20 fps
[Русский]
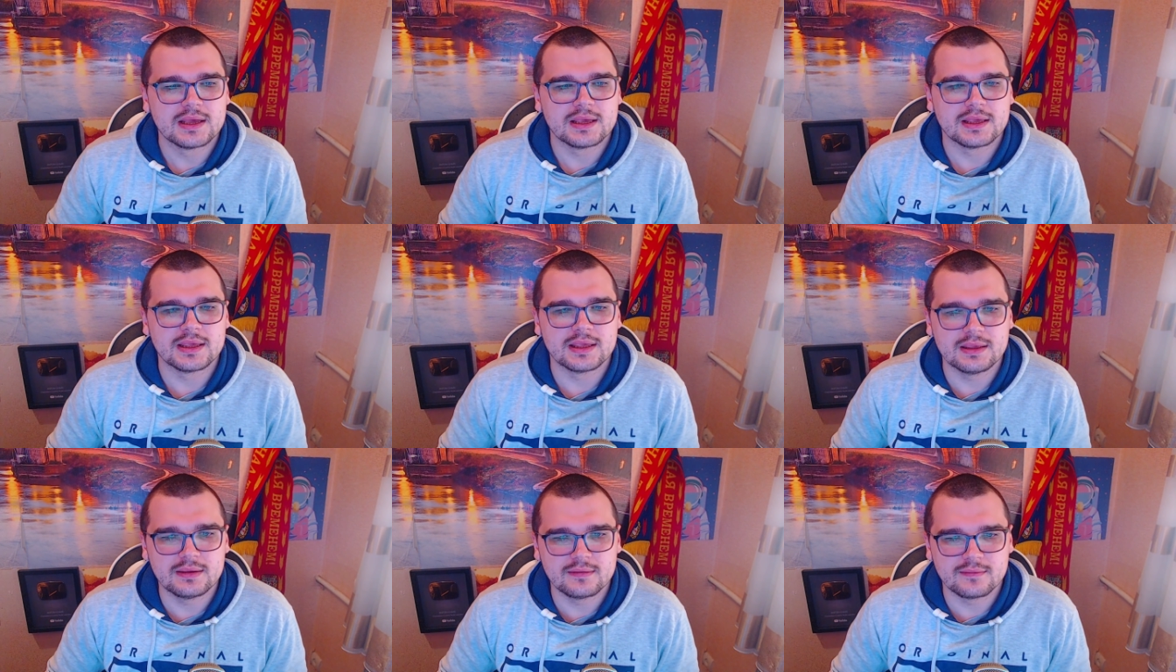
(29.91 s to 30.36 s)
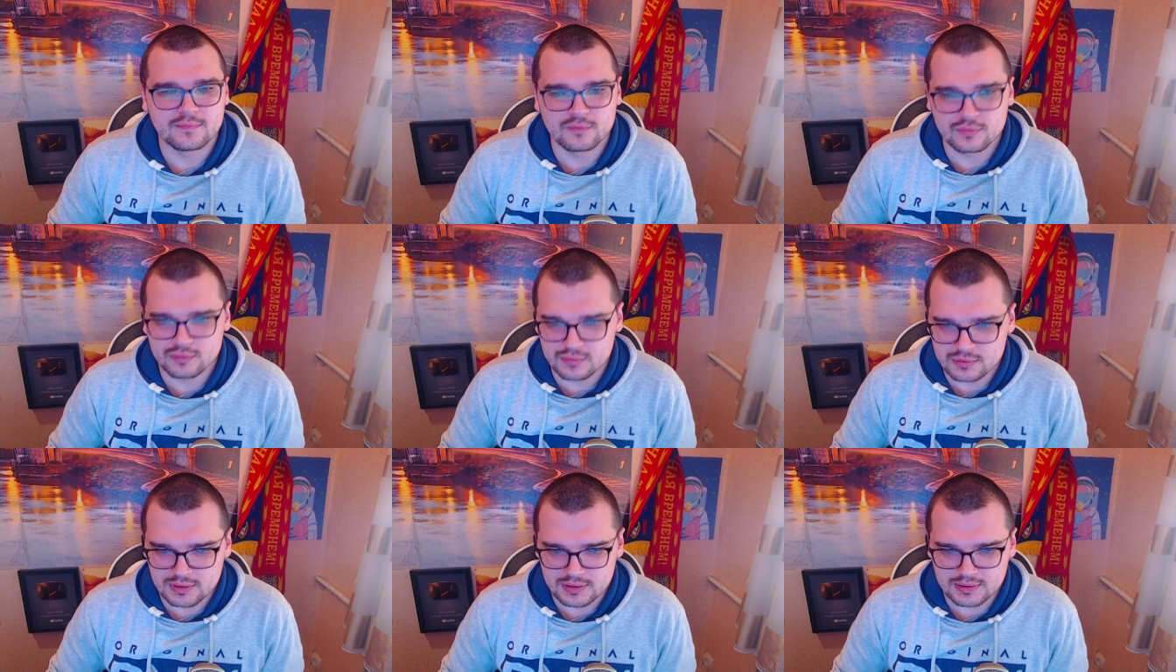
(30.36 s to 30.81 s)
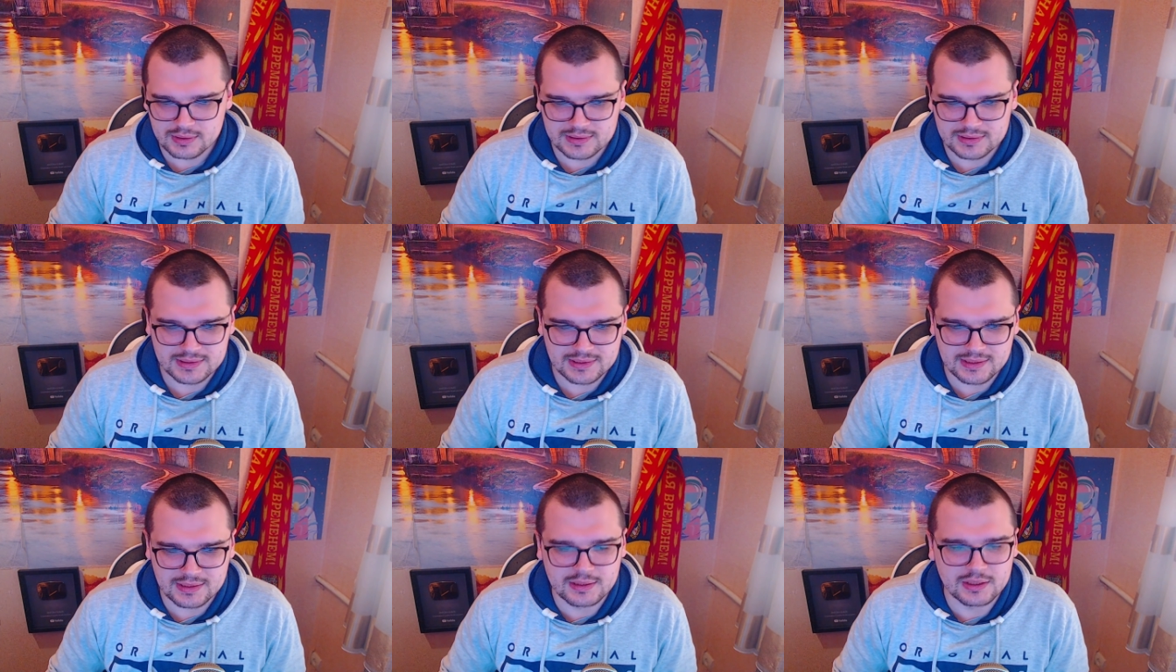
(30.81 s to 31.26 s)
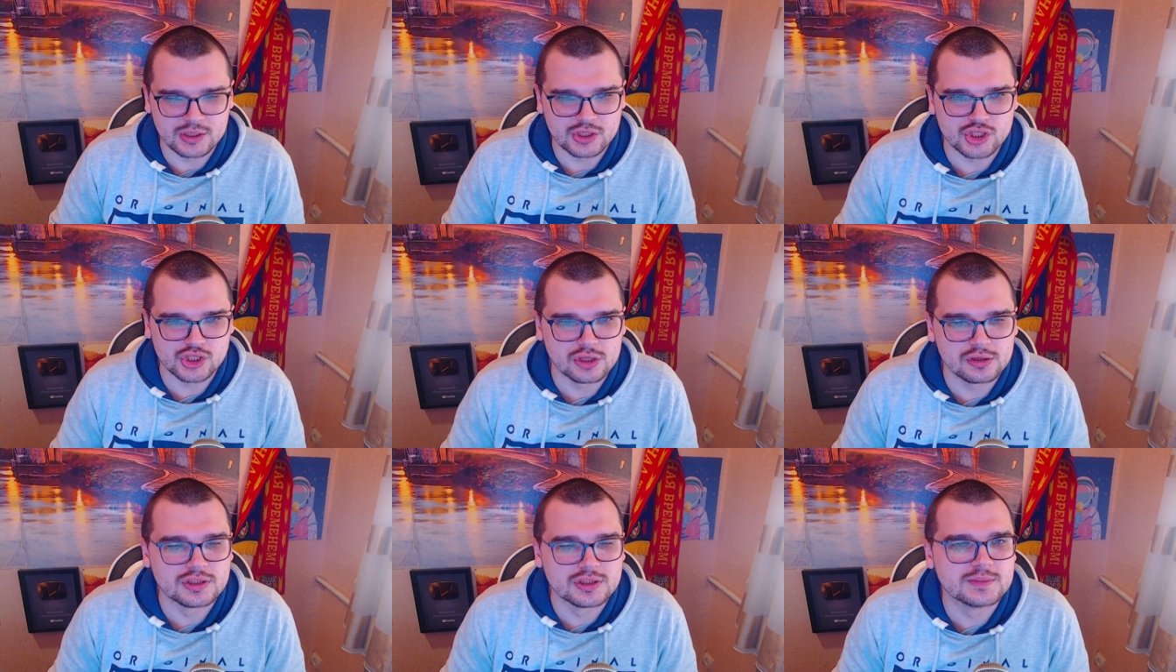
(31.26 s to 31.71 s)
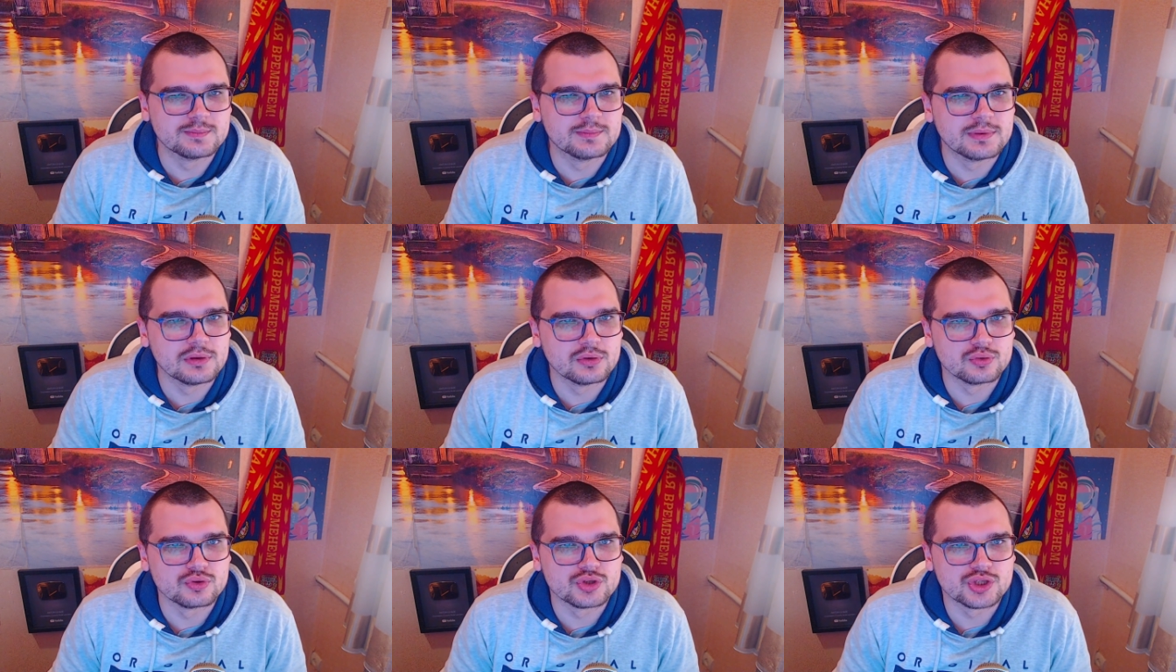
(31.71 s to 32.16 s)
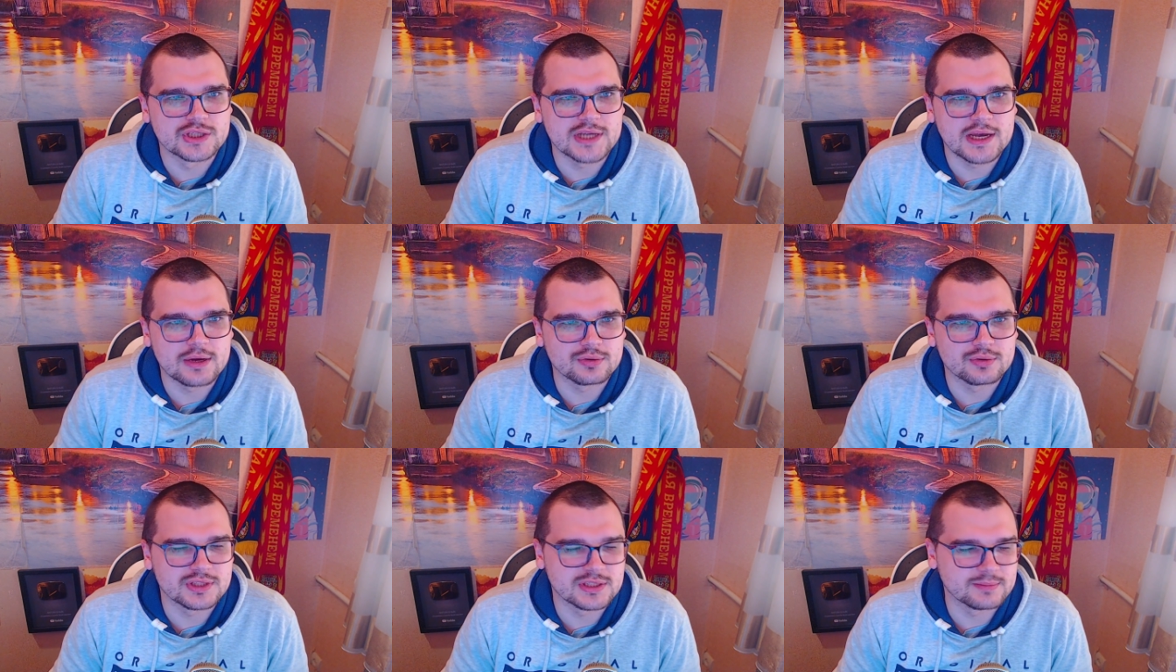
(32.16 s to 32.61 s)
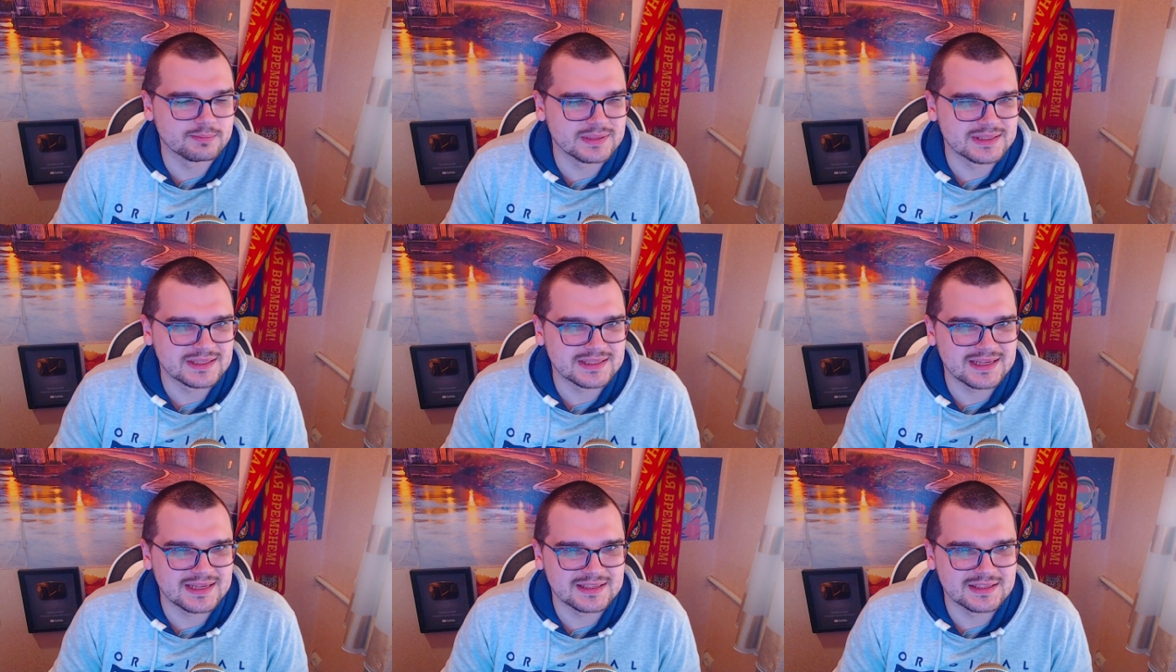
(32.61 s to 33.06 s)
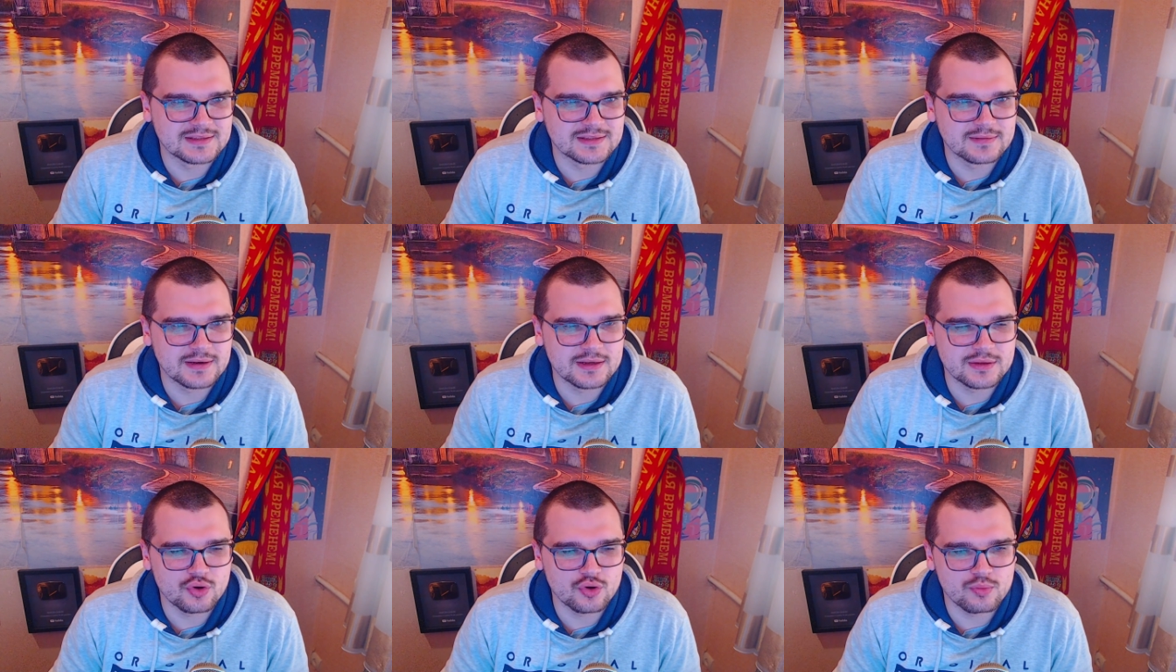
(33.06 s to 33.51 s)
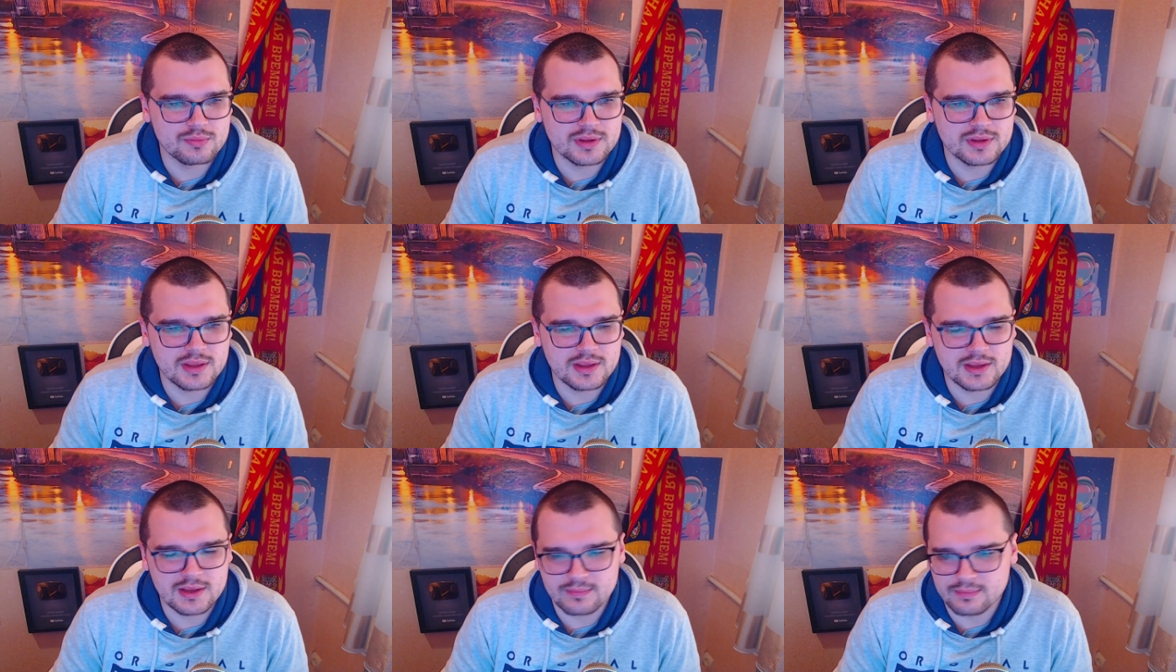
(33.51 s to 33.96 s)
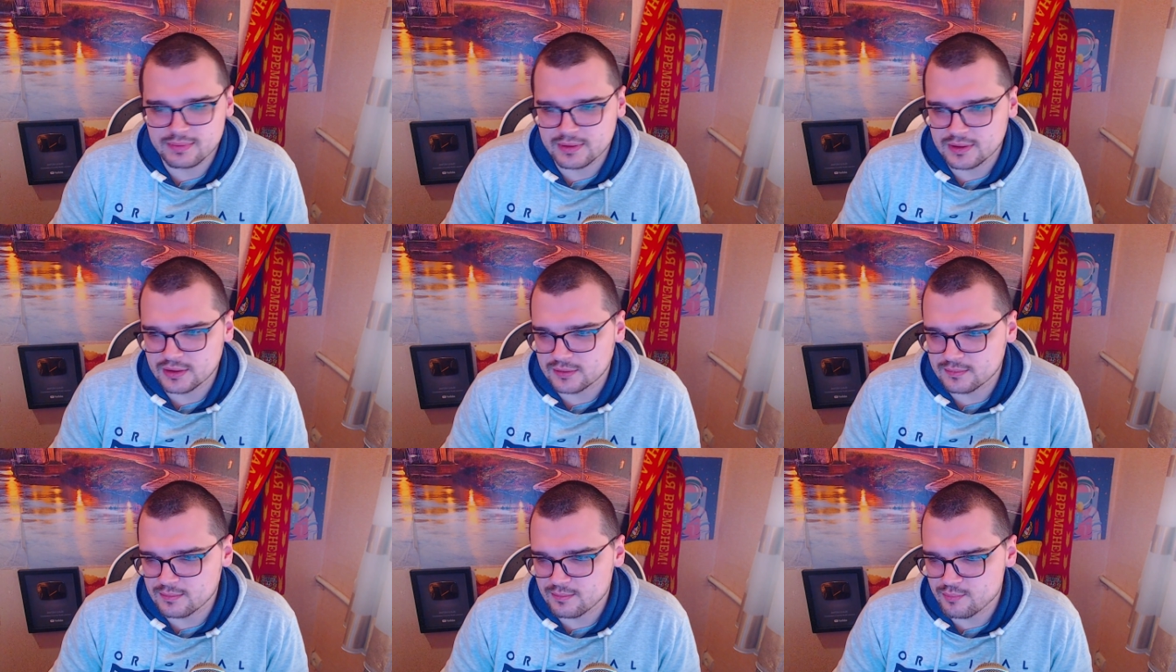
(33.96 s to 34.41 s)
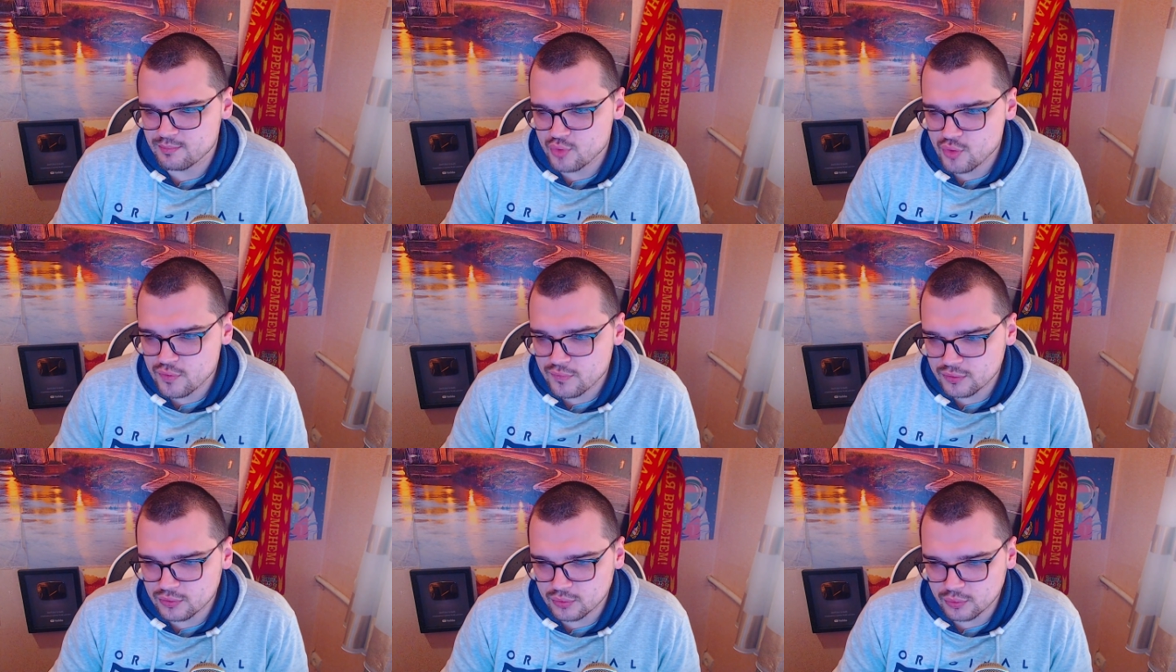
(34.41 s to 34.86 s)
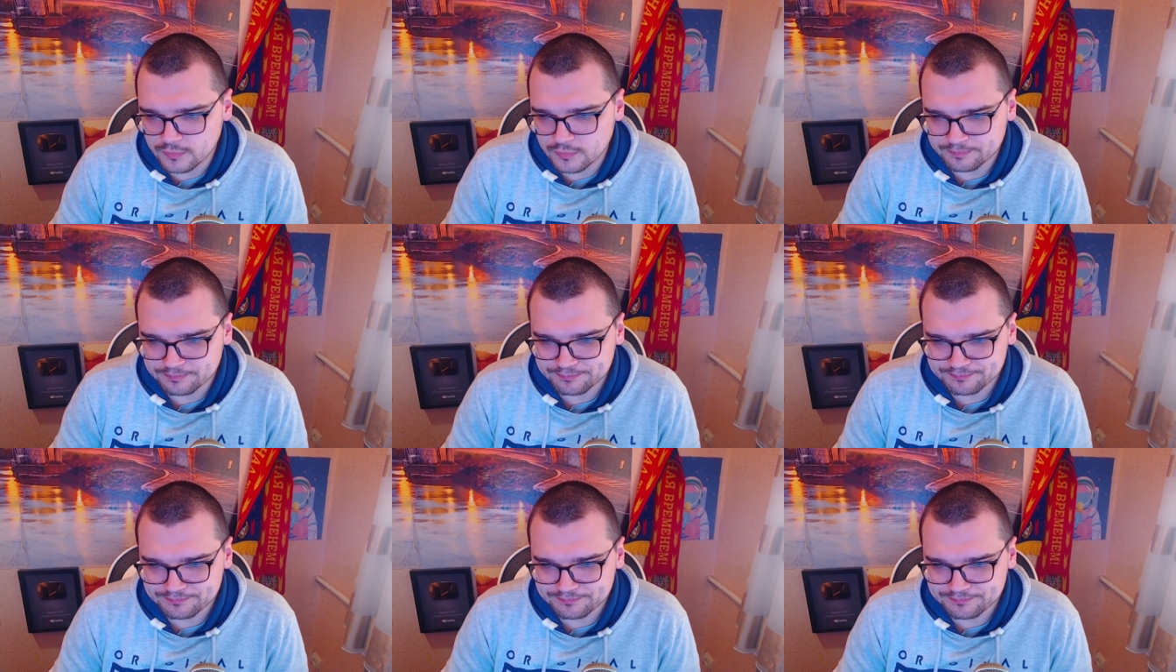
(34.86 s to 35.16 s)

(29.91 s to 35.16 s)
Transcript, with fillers: И вот я, так сказать, решил с пылу с жару записать свое мнение по этому поводу.